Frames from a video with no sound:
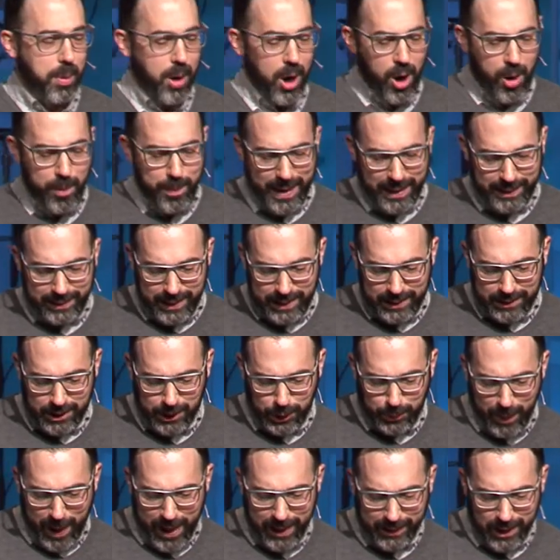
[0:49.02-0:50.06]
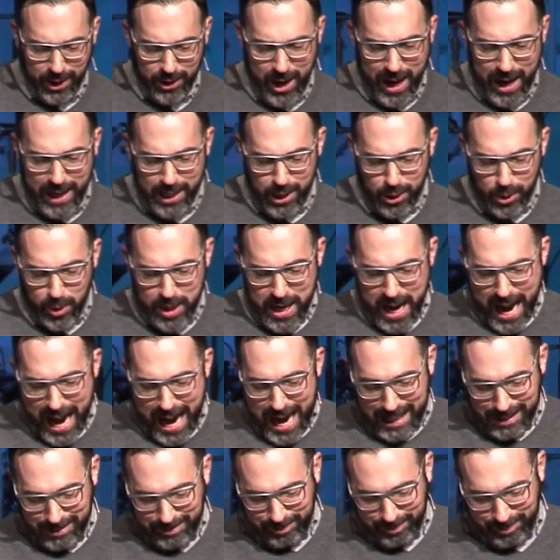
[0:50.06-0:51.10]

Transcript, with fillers: Bon matin, est-ce que je peux entendre Alléluia? Alléluia.